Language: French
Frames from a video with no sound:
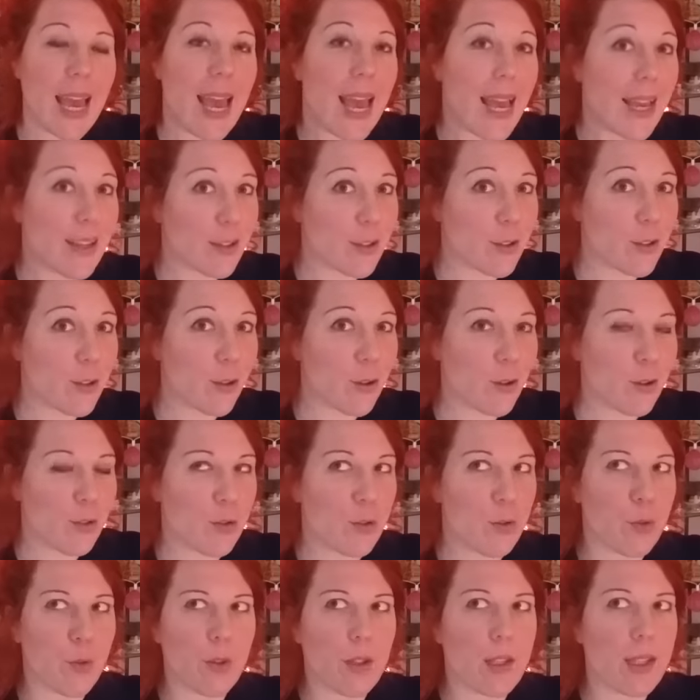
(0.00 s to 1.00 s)
Est-ce que
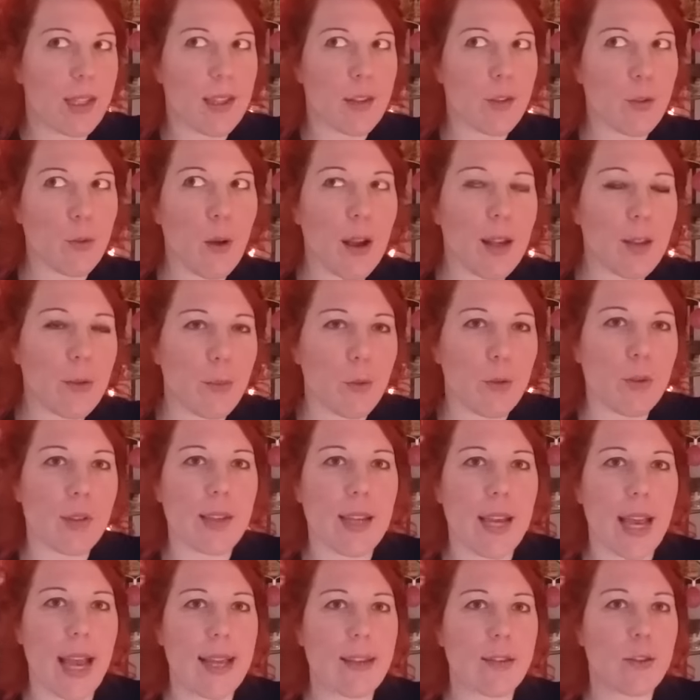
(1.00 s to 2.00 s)
ce sont des questions à se
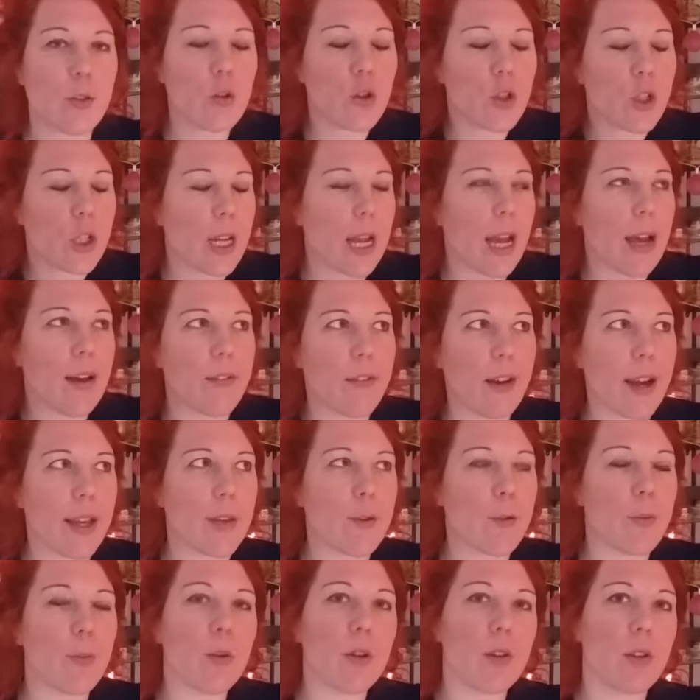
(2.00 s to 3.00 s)
poser Est-ce que je
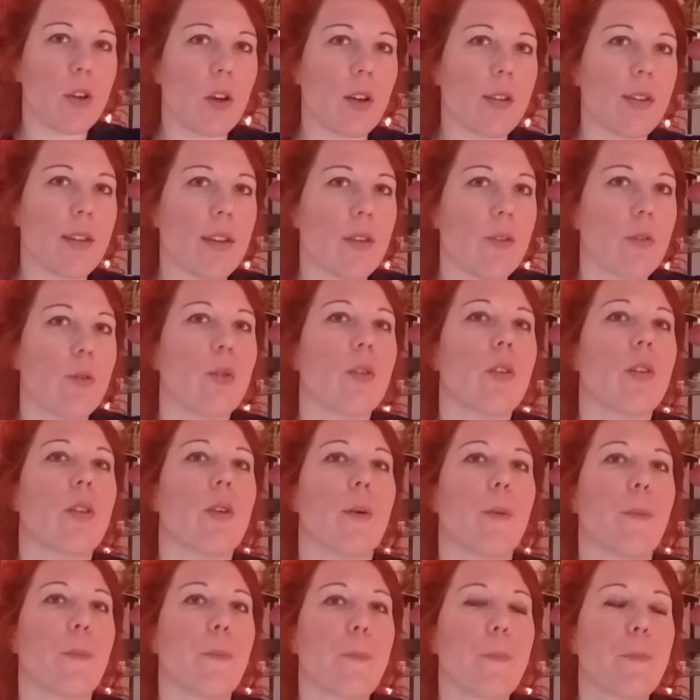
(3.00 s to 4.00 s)
travaille au bonheur des
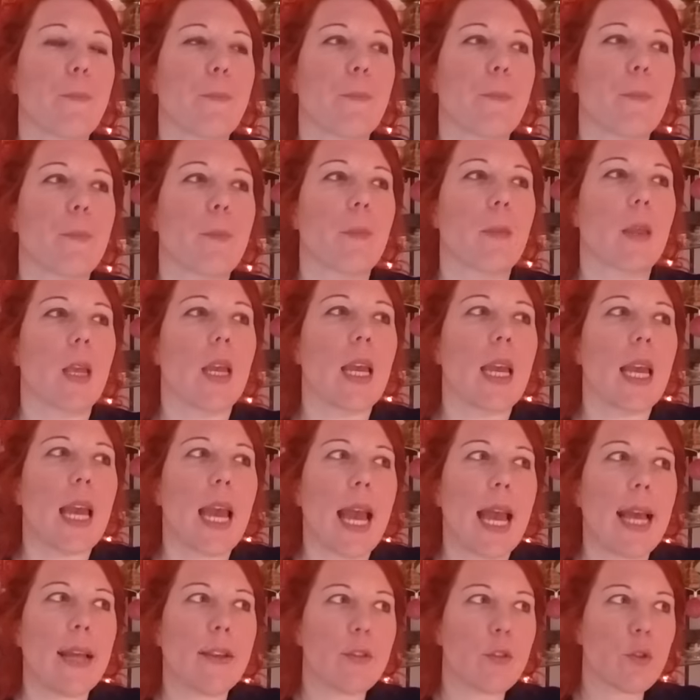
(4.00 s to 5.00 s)
autres
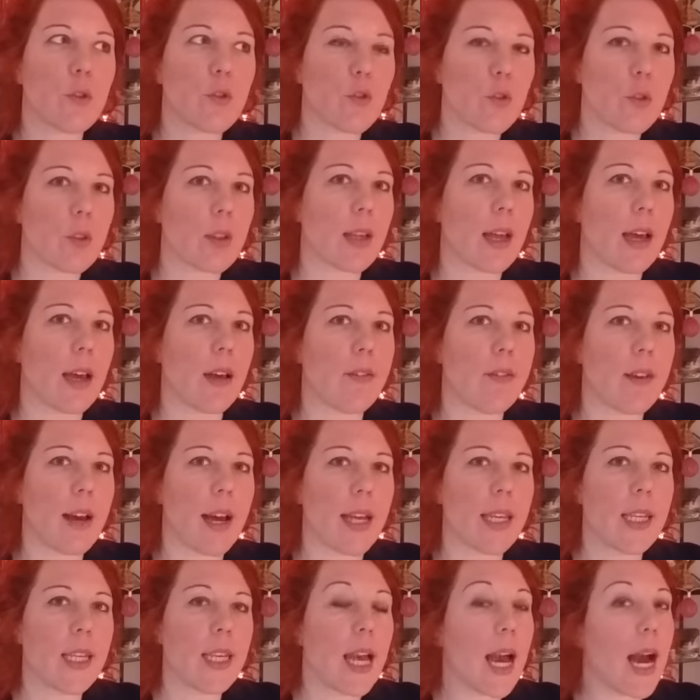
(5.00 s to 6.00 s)
Est-ce que je
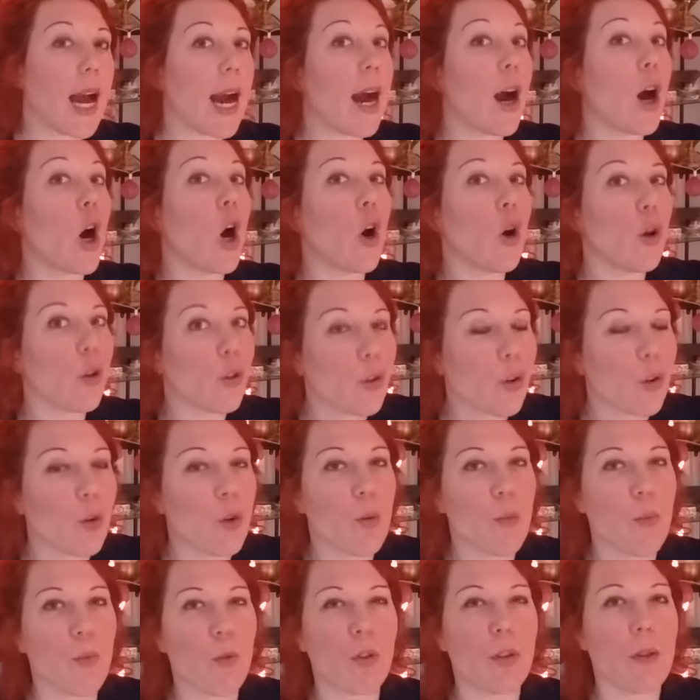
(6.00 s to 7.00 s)
travaille à rendre
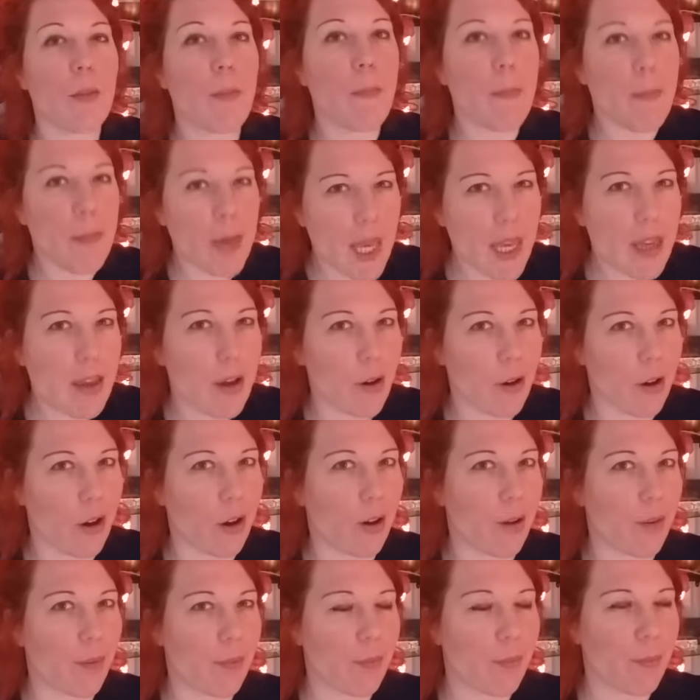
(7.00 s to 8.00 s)
le monde
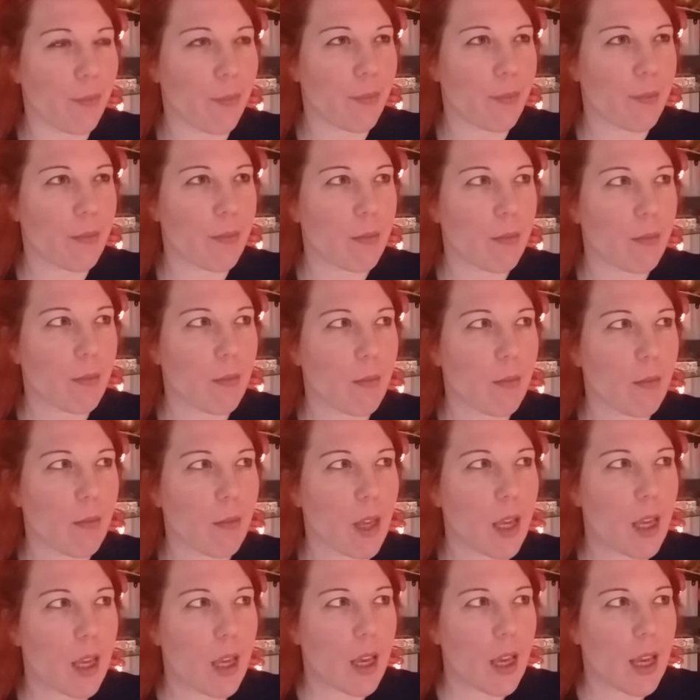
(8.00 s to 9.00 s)
meilleur
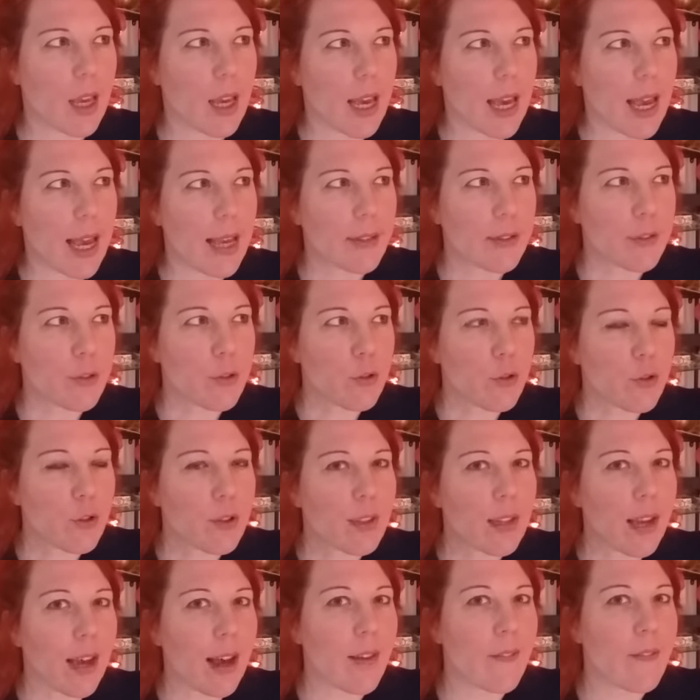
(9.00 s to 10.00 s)
est-ce que je
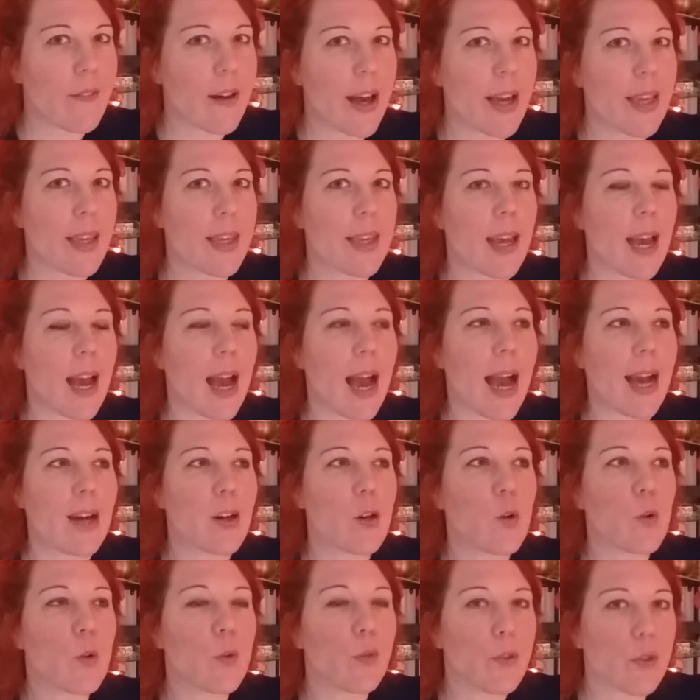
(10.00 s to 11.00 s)
travaille à
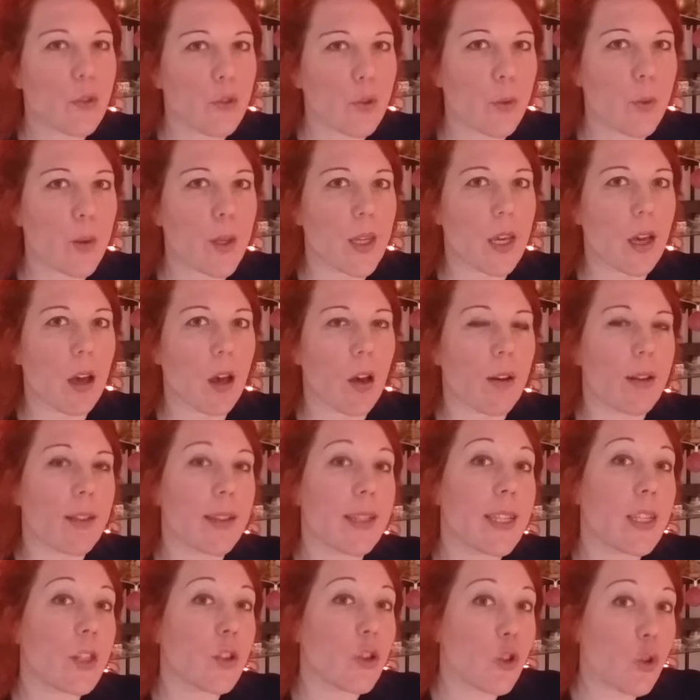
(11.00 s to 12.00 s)
construire
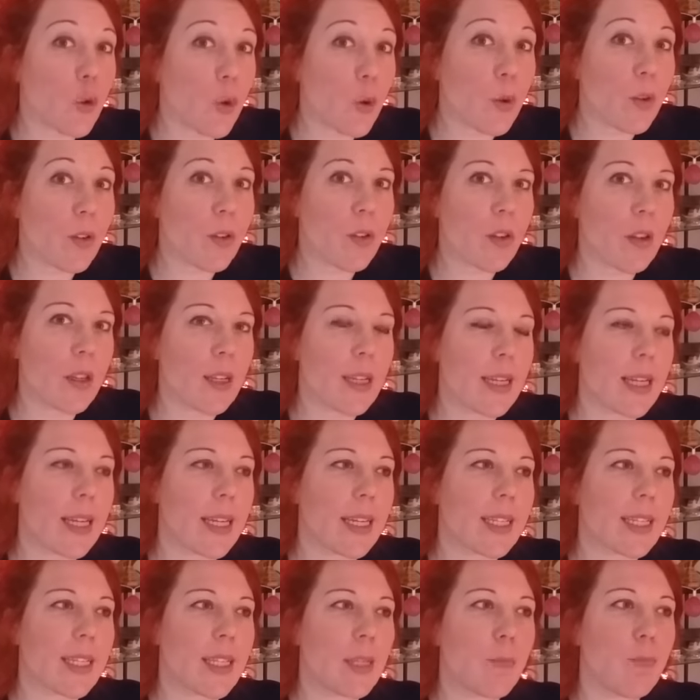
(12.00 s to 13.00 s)
des choses
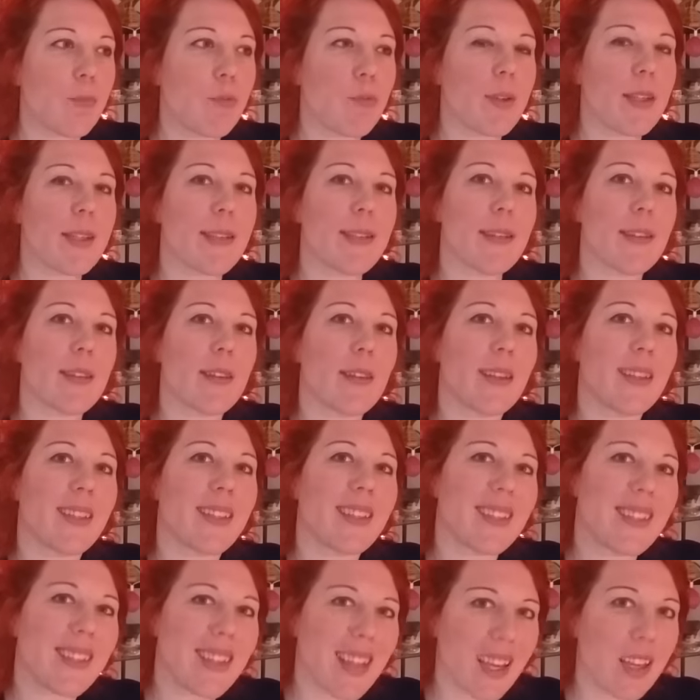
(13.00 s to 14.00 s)
qui puissent
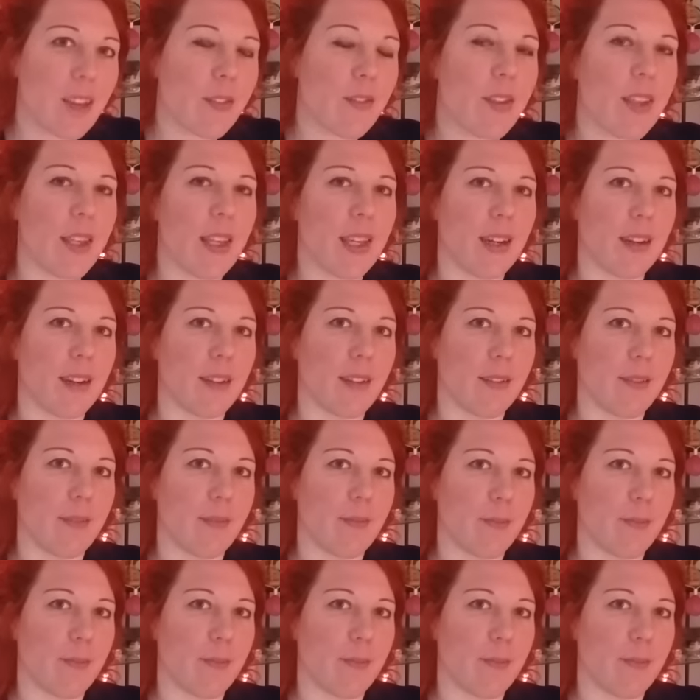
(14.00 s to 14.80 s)
servir